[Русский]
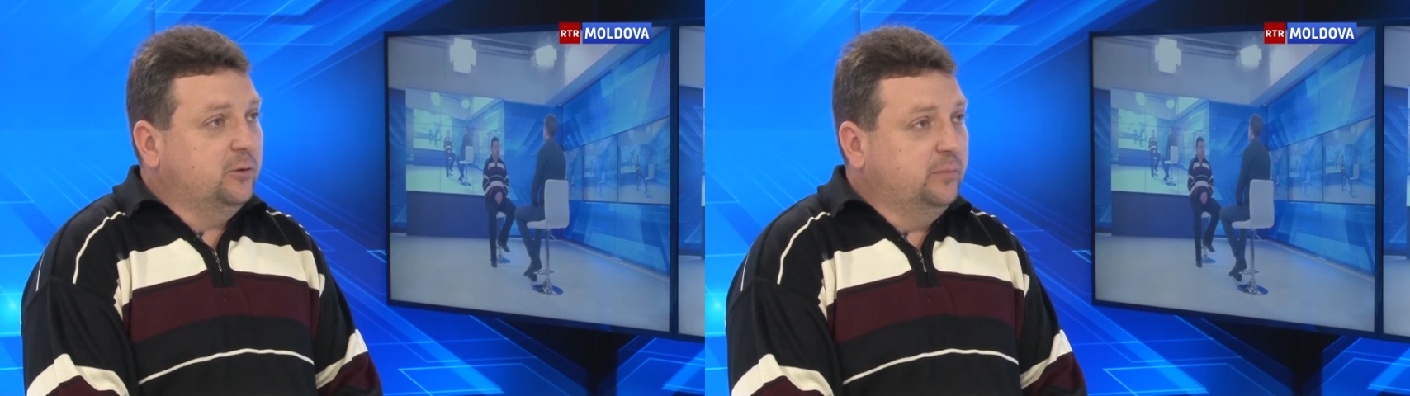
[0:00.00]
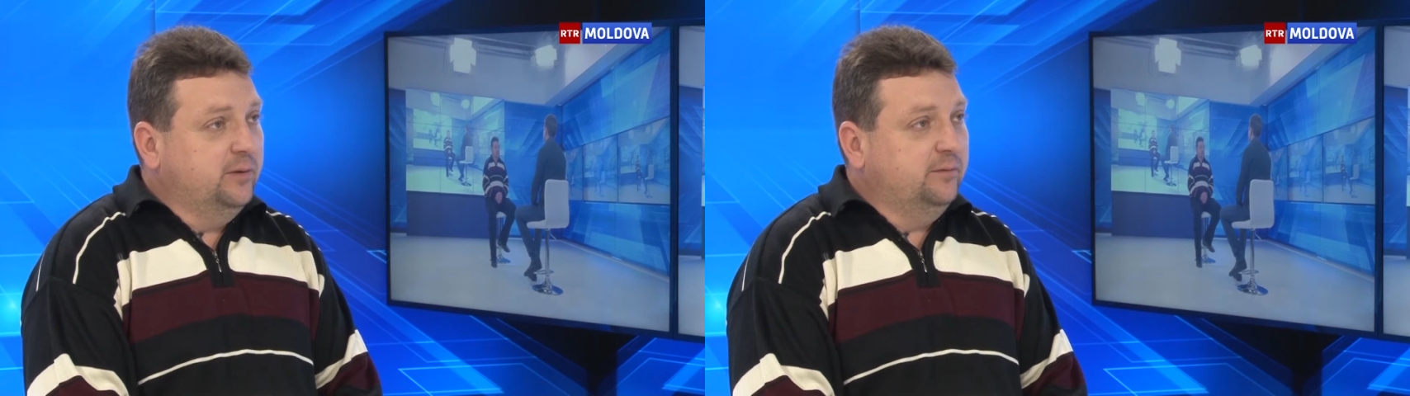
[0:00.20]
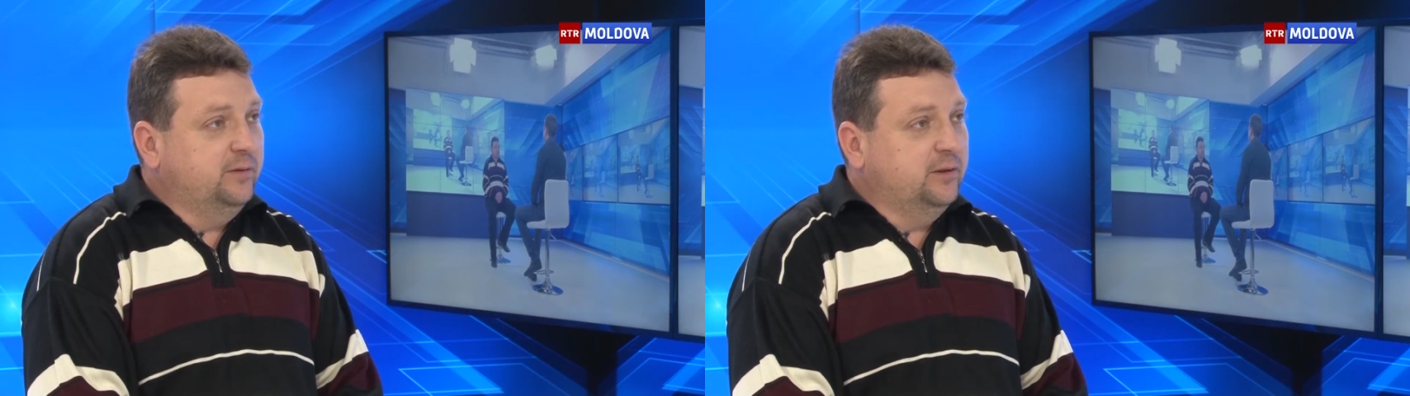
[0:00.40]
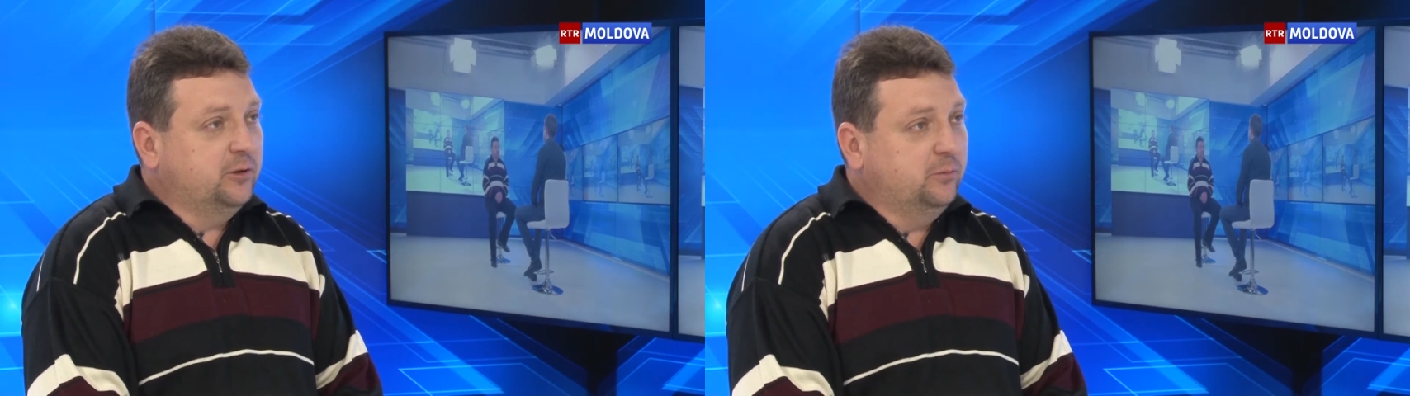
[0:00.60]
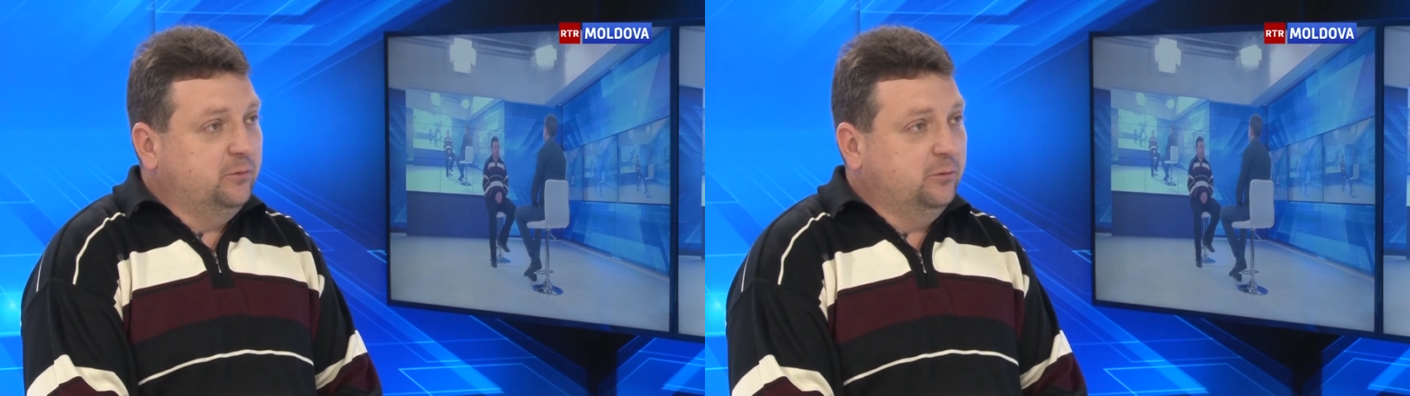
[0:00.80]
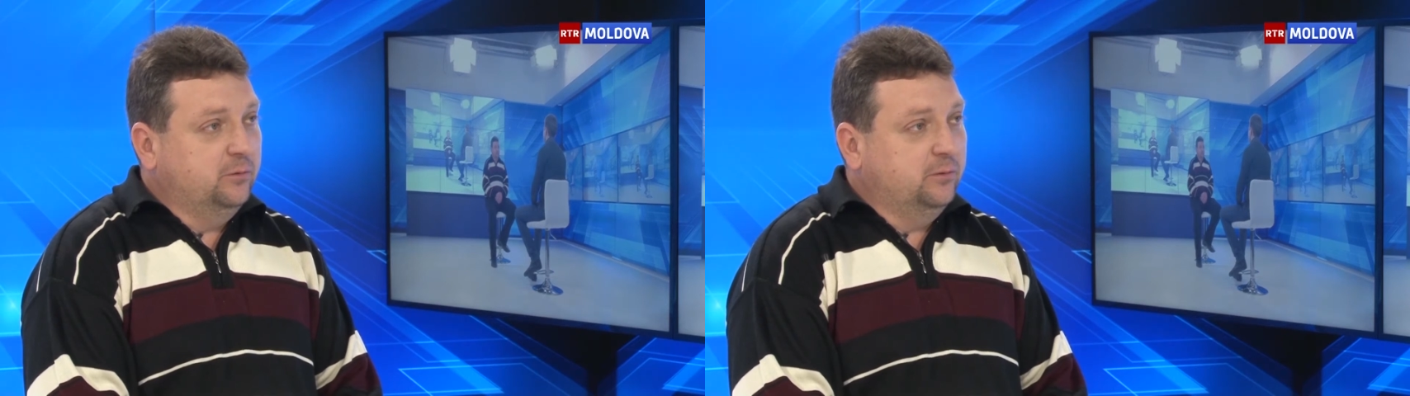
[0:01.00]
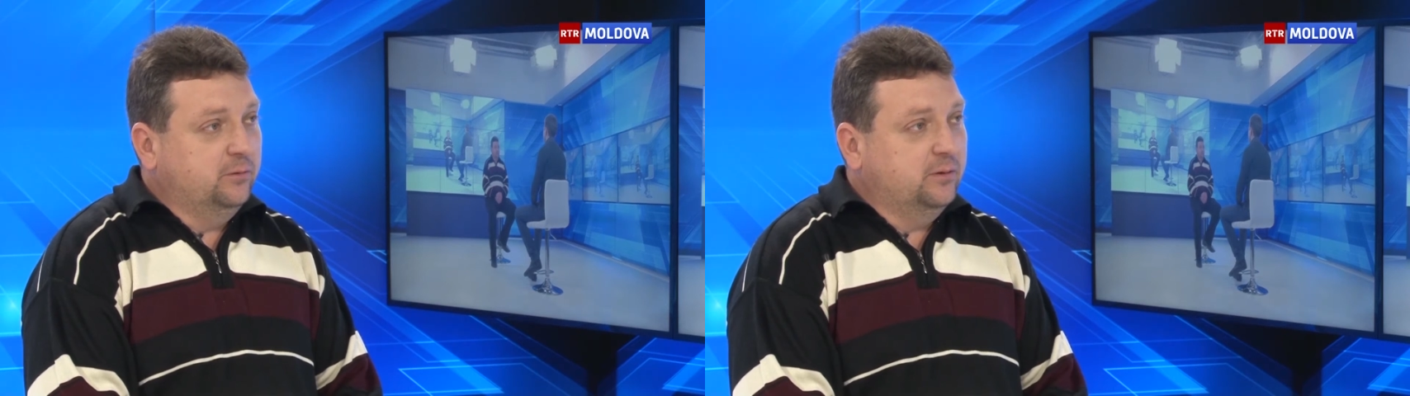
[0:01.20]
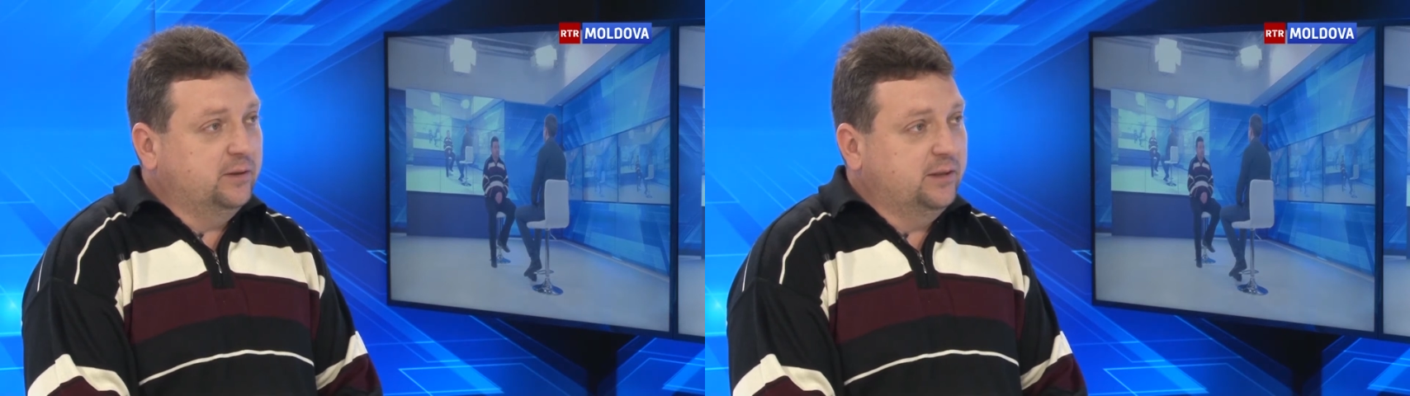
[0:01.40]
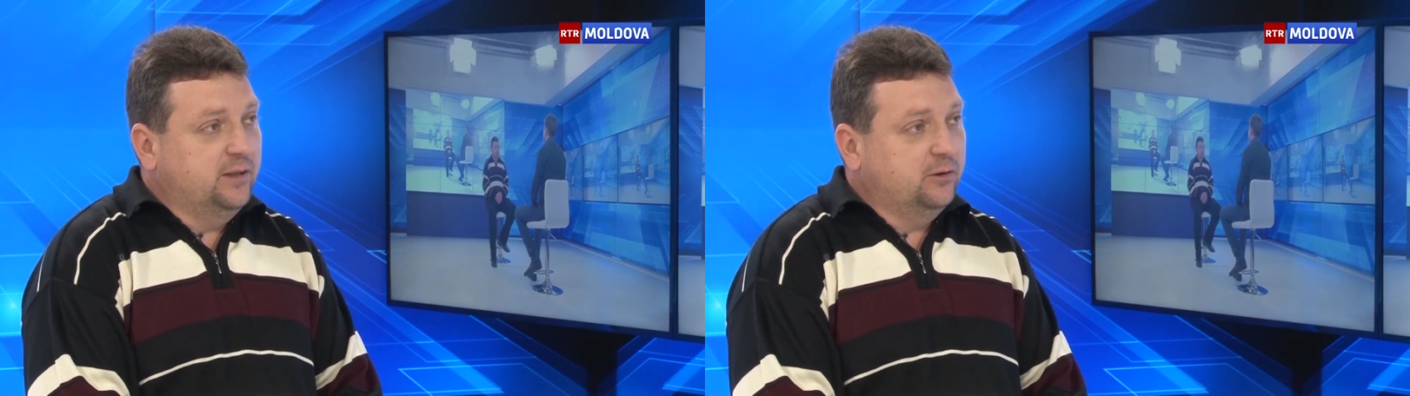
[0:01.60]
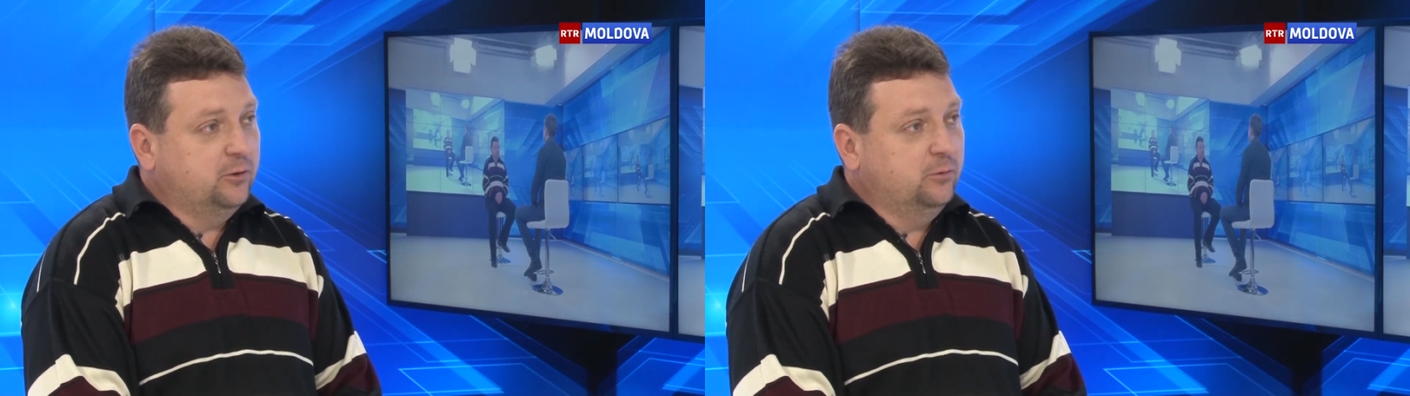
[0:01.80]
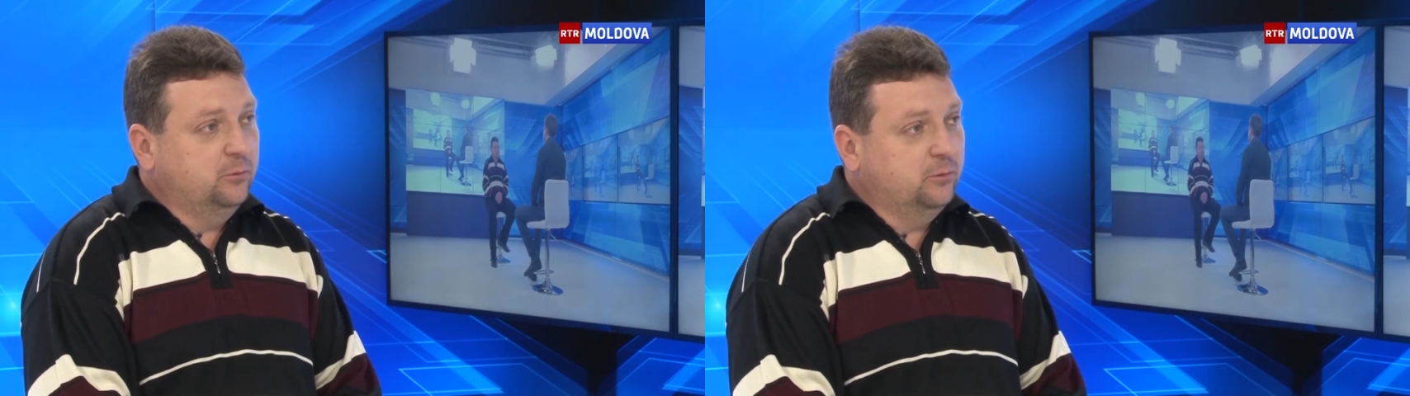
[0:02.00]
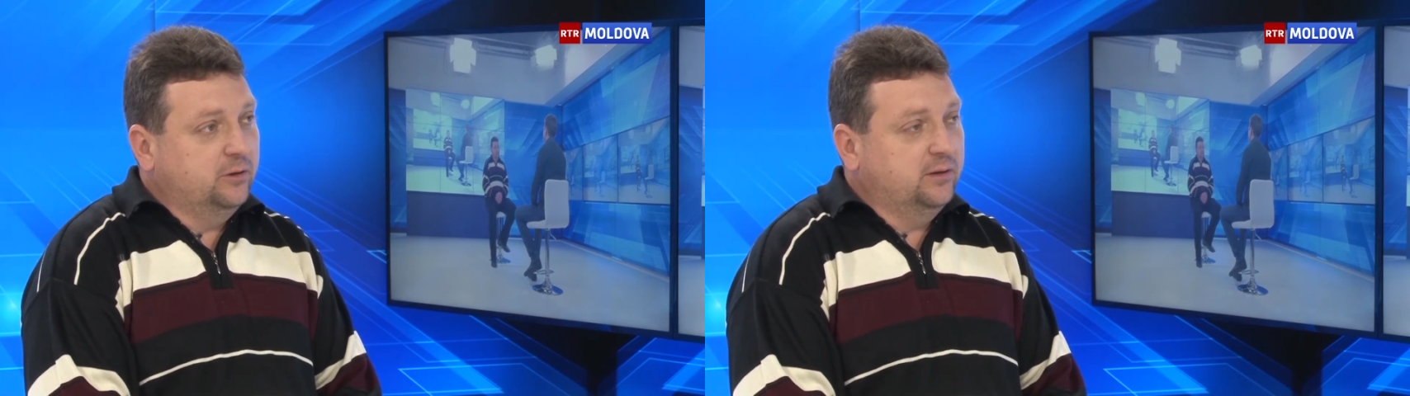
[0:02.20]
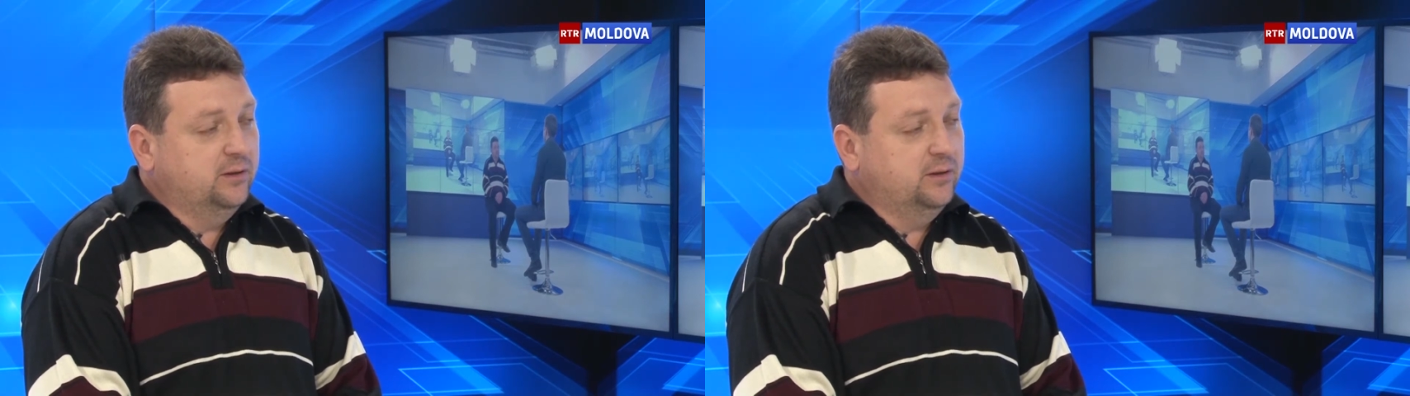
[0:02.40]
чтобы было видно, чтобы все отснял, что нужно